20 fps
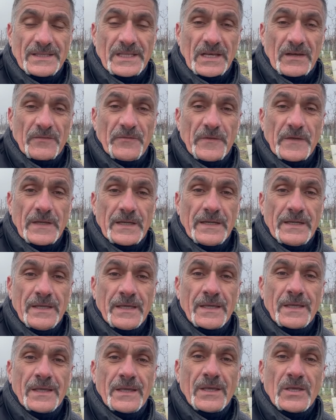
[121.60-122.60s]
tirafili
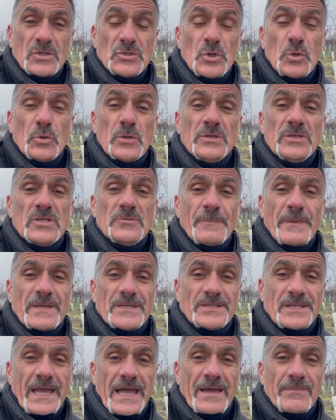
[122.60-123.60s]
sono
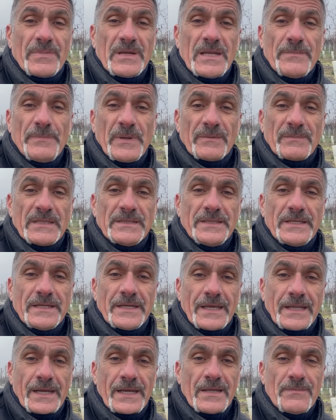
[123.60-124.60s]
indispensabili per
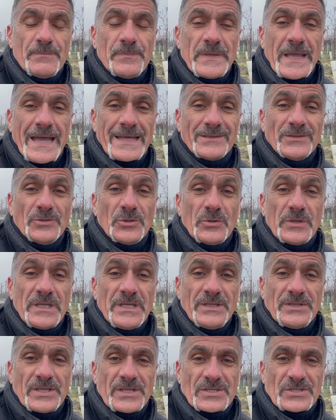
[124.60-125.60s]
mantenere l'impianto
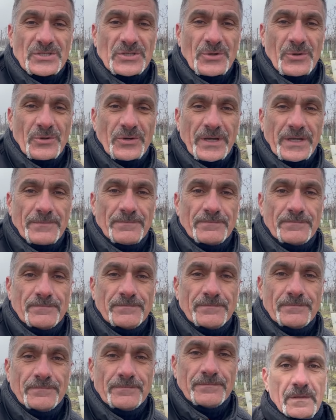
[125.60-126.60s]
in tensione.
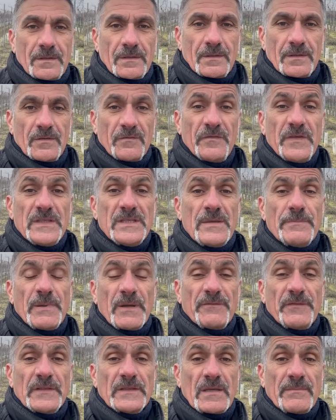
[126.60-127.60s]
Viti
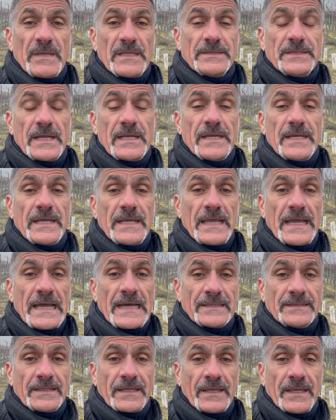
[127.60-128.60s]
perfettamente
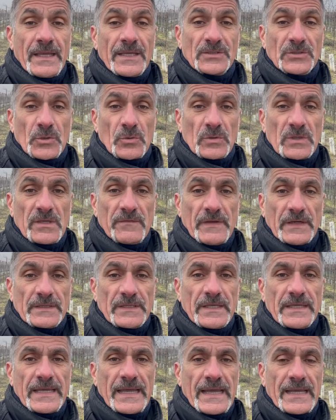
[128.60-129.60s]
allineate e tronchi
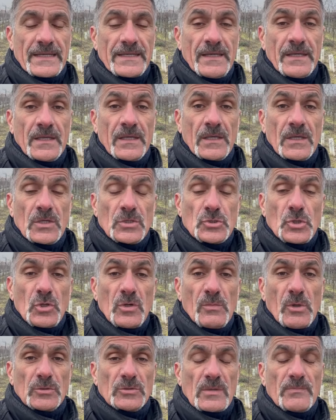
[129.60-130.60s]
verticali sono
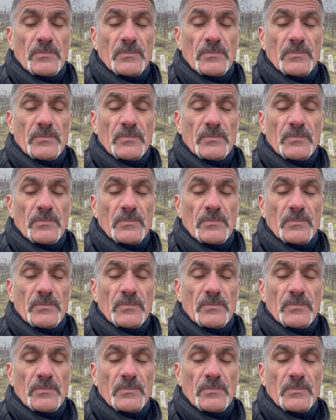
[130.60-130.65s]
molto